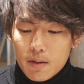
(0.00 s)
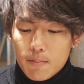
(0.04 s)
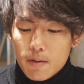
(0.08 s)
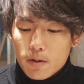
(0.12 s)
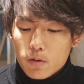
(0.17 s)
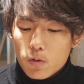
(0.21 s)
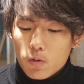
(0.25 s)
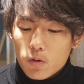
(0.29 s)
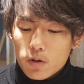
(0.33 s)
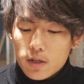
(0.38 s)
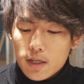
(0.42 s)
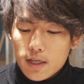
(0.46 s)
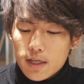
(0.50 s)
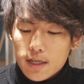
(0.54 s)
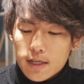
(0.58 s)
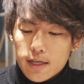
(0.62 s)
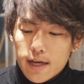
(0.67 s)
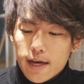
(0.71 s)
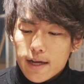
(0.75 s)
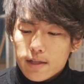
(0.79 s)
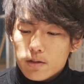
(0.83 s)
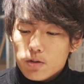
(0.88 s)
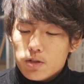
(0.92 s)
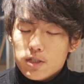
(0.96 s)
まあ、今ここに、
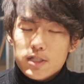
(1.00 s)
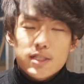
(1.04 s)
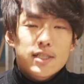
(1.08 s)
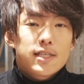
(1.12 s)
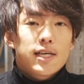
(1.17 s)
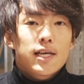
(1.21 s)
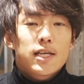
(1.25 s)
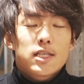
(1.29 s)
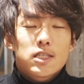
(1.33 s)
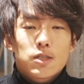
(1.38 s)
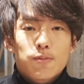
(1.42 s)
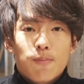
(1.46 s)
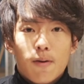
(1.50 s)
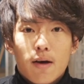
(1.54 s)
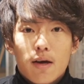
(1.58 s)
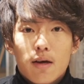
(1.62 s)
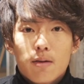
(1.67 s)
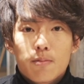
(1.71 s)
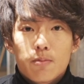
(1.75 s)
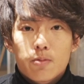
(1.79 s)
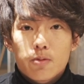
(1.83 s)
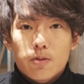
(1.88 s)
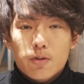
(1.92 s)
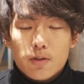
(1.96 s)
えーと、
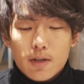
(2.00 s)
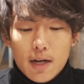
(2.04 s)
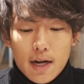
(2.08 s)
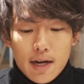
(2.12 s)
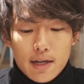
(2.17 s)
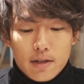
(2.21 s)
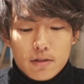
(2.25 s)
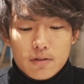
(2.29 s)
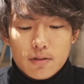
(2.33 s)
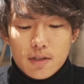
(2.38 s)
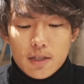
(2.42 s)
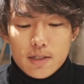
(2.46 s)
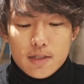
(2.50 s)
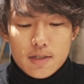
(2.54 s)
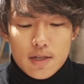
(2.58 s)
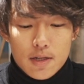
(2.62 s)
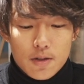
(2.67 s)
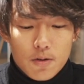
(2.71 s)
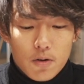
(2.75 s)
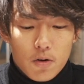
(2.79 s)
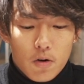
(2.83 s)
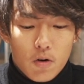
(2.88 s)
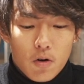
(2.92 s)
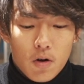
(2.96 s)
GH5 があるんですけ
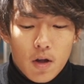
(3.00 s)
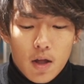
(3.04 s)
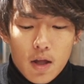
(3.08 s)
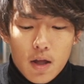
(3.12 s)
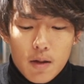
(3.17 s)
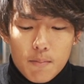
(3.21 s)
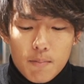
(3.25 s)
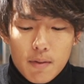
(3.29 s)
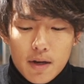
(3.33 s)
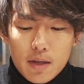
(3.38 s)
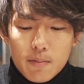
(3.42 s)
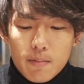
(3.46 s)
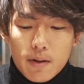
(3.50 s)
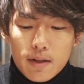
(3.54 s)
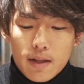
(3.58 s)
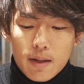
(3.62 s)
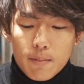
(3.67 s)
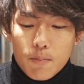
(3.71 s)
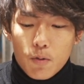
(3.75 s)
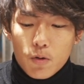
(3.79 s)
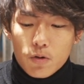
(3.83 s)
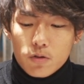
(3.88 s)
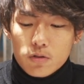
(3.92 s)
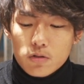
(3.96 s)
ど、まあ、今
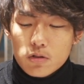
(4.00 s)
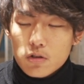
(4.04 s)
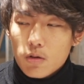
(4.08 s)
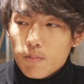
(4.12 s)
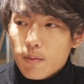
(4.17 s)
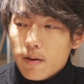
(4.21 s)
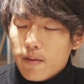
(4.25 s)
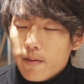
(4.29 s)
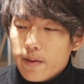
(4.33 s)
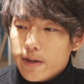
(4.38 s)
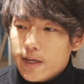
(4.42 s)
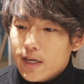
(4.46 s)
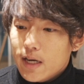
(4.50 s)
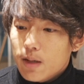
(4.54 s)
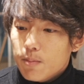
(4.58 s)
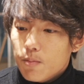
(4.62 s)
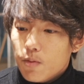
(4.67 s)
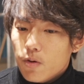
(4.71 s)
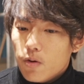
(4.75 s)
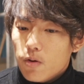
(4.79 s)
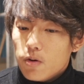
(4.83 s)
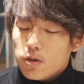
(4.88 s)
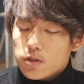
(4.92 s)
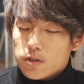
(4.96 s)
ね僕の周りで
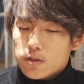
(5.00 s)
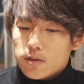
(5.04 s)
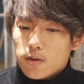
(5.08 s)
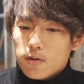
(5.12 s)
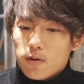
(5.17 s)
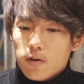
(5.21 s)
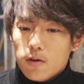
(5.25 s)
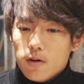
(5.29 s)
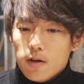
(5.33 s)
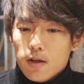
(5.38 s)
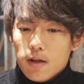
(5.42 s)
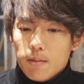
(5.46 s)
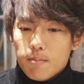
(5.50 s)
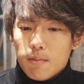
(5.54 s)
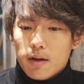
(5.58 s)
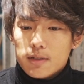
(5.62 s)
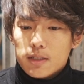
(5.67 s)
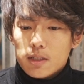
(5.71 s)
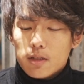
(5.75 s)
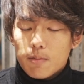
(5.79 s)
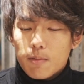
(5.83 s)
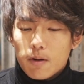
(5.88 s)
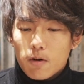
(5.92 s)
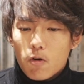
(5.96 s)
もその、まあ、
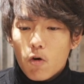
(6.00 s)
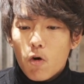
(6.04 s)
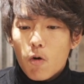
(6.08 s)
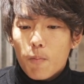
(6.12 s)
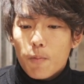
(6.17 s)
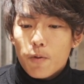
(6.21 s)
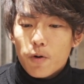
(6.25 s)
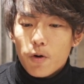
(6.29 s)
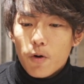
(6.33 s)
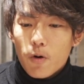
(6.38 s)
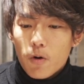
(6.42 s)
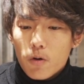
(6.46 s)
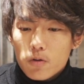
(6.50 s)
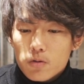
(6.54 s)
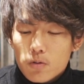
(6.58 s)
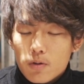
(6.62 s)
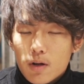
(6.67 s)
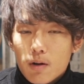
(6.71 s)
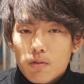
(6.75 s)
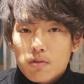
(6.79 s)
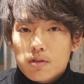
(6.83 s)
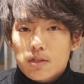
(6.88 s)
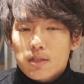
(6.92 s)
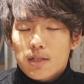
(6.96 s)
例えば GoPro と
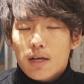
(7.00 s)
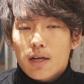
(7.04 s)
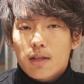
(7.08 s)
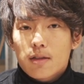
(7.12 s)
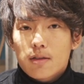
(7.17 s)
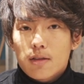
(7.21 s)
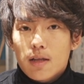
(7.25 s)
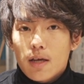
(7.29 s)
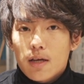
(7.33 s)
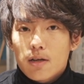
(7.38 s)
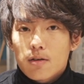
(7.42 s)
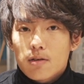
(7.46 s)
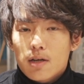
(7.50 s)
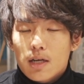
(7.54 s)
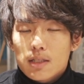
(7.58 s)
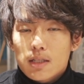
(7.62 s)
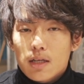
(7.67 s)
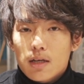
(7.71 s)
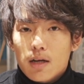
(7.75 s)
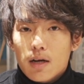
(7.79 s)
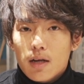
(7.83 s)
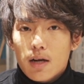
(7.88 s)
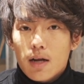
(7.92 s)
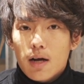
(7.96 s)
かを使っている
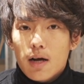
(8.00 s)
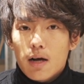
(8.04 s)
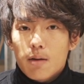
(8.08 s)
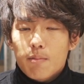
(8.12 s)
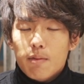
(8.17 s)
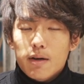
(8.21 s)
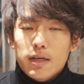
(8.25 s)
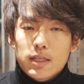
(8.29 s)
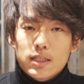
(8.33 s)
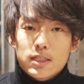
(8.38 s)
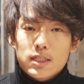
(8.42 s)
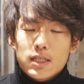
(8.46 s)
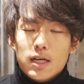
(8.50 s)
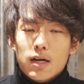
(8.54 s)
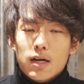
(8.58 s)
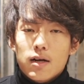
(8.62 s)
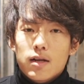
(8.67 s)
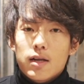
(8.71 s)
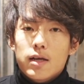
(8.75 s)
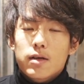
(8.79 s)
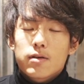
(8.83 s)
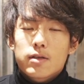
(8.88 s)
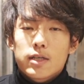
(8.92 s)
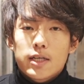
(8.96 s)
方から、まあ、一眼
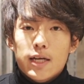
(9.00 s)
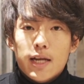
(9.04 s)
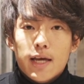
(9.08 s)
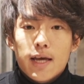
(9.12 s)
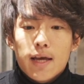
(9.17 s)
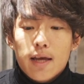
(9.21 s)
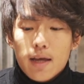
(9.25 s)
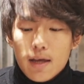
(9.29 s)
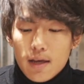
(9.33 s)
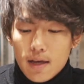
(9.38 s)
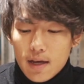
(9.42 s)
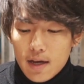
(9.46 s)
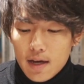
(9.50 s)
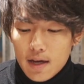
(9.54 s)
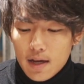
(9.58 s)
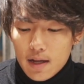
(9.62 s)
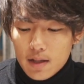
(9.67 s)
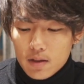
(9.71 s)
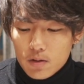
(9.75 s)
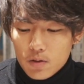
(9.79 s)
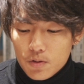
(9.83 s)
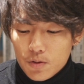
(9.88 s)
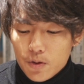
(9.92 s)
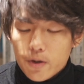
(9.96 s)
レフにね、
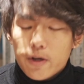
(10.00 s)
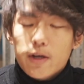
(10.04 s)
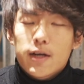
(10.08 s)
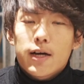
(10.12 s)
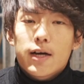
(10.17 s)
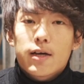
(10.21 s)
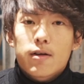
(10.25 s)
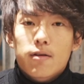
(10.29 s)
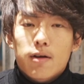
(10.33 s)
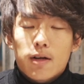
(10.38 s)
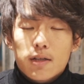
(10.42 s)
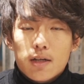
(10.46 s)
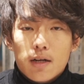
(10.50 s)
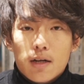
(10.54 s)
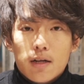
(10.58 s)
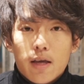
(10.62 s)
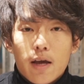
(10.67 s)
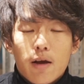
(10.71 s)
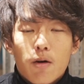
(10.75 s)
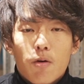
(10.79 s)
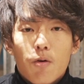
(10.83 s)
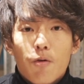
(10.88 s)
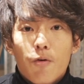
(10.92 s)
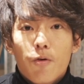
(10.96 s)
えーと、乗り換える方が
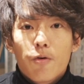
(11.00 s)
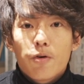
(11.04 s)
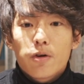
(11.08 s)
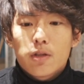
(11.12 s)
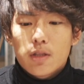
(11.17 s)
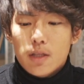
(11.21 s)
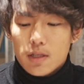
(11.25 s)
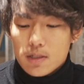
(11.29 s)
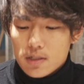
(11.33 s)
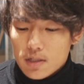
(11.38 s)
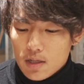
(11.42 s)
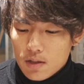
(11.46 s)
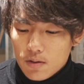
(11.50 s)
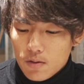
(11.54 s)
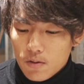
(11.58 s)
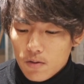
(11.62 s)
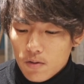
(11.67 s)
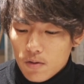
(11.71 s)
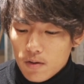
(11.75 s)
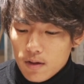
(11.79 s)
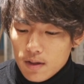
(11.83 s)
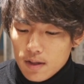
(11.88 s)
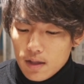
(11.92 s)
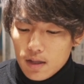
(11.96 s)
結構多いんですけ
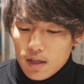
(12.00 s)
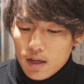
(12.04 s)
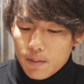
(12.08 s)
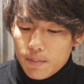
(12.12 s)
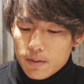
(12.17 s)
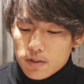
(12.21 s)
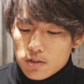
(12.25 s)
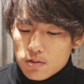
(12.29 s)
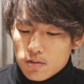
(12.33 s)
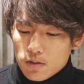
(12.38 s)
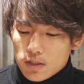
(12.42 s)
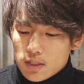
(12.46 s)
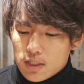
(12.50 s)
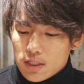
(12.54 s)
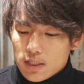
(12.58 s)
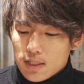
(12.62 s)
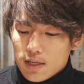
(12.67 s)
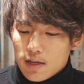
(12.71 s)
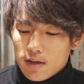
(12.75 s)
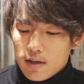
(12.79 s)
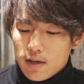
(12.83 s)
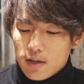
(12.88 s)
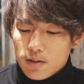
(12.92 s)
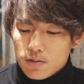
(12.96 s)
どやっぱりその一
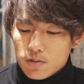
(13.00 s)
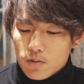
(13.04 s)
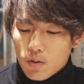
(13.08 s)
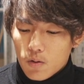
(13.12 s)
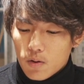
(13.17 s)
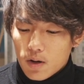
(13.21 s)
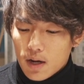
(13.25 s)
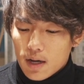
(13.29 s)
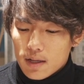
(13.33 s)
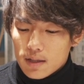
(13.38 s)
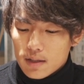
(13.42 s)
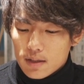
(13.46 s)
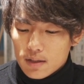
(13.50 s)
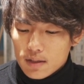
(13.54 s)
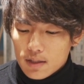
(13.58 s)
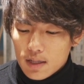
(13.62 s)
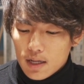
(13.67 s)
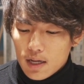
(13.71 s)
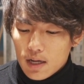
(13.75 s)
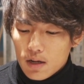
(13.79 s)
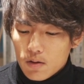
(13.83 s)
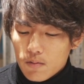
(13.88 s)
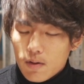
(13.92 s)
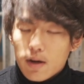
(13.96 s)
眼レフを買っ
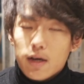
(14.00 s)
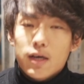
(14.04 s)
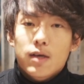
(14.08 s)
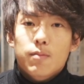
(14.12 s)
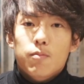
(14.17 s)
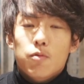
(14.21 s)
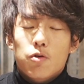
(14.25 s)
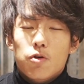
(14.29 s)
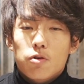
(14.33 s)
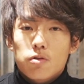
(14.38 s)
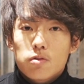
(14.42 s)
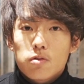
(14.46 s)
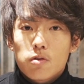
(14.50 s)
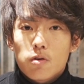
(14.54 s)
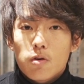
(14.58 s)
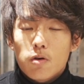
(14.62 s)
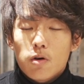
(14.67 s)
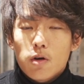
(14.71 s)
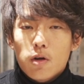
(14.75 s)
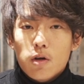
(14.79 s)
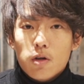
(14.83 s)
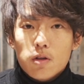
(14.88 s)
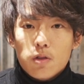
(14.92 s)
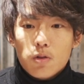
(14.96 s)
たはいいものの
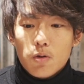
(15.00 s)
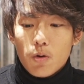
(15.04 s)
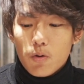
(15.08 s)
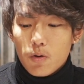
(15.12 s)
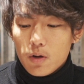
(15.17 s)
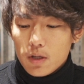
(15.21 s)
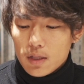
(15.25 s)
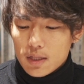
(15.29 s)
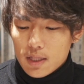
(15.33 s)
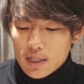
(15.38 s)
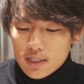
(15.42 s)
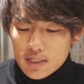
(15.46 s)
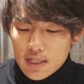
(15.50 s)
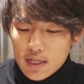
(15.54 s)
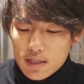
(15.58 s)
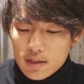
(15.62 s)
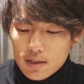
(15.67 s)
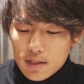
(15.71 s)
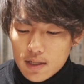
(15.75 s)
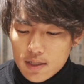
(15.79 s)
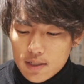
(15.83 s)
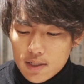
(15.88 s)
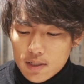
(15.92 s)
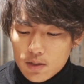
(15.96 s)
どういった設
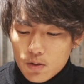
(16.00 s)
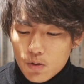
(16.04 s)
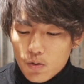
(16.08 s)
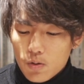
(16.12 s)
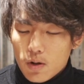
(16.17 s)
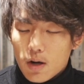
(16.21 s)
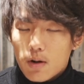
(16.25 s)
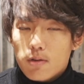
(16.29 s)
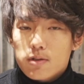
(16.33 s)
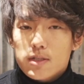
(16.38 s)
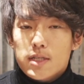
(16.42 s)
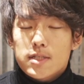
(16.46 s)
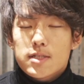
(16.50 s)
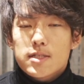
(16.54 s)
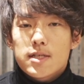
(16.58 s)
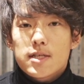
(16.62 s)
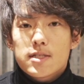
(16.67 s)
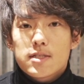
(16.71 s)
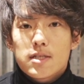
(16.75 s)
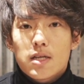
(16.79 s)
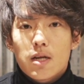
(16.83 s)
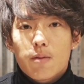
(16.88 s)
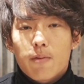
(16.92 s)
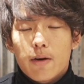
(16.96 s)
定で動画を撮影
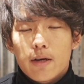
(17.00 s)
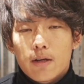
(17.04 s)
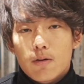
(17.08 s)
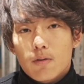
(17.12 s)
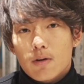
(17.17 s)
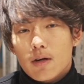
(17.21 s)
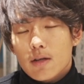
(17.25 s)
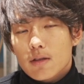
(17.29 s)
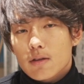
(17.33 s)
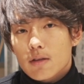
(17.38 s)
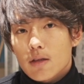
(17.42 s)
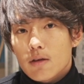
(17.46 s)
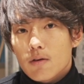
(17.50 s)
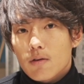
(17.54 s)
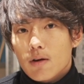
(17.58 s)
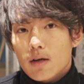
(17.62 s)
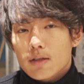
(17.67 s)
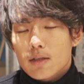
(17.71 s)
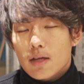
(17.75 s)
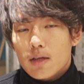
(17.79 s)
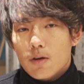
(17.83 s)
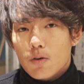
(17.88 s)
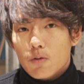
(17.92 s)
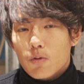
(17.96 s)
すればいいのかっていう
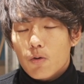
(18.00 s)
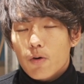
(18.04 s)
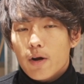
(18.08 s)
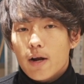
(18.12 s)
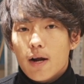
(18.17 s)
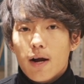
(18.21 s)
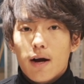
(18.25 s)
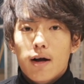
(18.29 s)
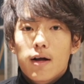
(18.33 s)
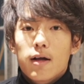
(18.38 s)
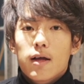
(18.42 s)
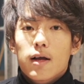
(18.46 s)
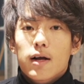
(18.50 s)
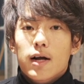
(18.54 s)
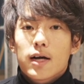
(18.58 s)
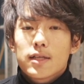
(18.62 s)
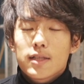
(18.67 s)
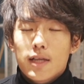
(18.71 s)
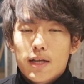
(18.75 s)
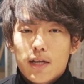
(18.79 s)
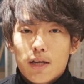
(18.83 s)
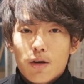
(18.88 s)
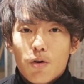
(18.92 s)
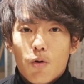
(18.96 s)
方の声がか
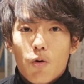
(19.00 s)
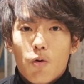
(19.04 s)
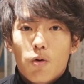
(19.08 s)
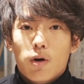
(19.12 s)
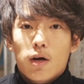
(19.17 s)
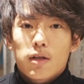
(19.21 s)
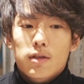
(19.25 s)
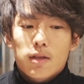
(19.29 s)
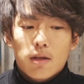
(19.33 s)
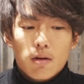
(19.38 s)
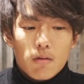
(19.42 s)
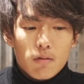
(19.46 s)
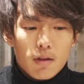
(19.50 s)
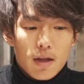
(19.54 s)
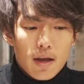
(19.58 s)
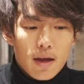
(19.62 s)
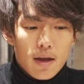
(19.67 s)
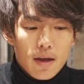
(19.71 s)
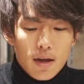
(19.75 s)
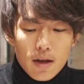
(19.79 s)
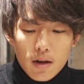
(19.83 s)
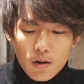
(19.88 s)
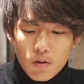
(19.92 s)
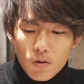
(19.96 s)
なり多かったので
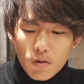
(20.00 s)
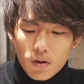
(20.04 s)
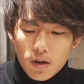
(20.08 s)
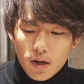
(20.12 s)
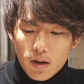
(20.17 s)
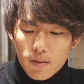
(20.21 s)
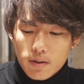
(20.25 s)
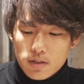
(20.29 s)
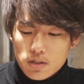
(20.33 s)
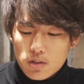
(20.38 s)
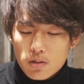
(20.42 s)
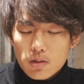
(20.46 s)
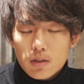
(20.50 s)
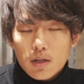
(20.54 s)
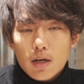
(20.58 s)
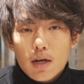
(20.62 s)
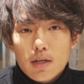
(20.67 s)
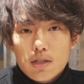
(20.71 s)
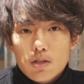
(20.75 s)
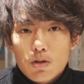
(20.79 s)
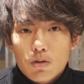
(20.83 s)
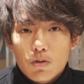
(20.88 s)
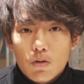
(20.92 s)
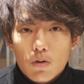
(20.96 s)
今回はそういった
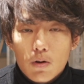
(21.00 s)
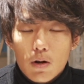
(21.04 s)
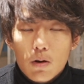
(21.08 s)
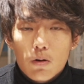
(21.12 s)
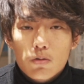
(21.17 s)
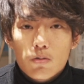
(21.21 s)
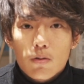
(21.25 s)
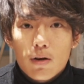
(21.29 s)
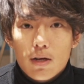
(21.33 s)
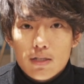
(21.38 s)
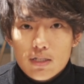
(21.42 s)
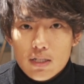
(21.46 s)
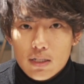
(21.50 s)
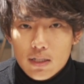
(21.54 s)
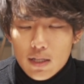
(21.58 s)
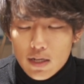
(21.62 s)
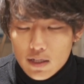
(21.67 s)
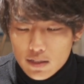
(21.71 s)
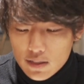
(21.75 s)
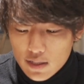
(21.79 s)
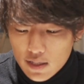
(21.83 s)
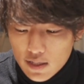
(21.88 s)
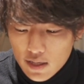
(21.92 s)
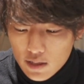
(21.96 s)
感じの動画を撮らせていた
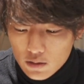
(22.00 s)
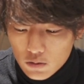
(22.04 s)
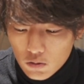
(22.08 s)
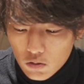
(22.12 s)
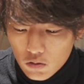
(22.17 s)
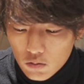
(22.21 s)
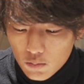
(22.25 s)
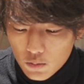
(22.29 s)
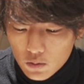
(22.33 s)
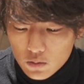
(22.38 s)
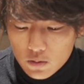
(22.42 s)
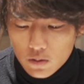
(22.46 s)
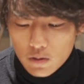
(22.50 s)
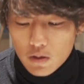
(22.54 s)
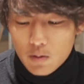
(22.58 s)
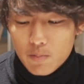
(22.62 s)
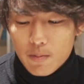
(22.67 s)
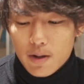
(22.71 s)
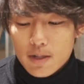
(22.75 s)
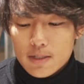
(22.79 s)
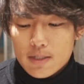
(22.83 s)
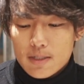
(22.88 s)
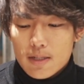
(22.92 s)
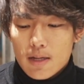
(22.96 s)
だきたいなと思っており
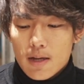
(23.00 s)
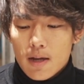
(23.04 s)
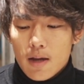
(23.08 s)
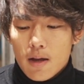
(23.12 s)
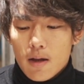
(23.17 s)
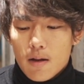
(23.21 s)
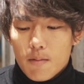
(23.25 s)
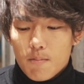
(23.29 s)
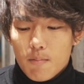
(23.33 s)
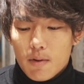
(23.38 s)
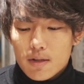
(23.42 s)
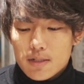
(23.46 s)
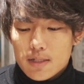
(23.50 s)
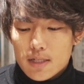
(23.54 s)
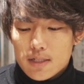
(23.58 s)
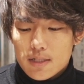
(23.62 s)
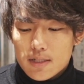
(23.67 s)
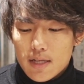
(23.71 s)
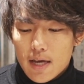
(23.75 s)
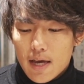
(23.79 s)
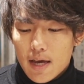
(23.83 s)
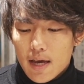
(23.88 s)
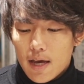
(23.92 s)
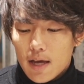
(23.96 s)
ますまずです
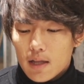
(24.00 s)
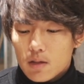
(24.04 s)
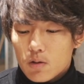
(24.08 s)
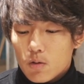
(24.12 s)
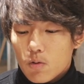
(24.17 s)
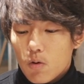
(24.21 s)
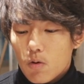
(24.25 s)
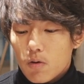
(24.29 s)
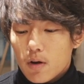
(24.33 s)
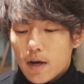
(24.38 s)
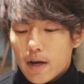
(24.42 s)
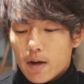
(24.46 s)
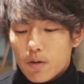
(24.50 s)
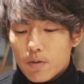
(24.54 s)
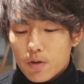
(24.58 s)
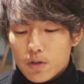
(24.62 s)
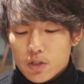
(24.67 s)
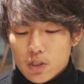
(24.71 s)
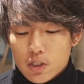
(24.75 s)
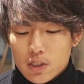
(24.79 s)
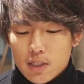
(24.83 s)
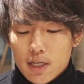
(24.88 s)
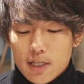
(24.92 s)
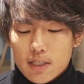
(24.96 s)
ね、えーと、と今回この
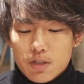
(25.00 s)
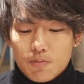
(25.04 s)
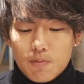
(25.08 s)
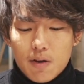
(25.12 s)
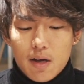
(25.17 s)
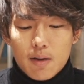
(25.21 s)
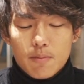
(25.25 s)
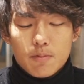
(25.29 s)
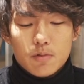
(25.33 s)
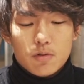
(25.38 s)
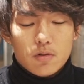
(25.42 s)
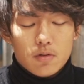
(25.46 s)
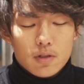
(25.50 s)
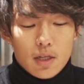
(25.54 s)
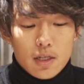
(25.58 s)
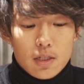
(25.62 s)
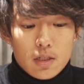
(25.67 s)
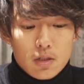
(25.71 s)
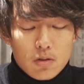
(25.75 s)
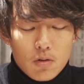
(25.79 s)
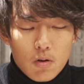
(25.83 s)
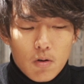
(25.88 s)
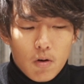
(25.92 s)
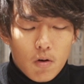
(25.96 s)
GH5 で
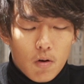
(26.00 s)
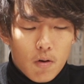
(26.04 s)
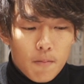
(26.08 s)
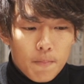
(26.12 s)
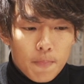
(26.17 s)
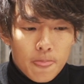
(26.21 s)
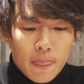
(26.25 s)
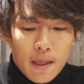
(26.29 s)
すと,、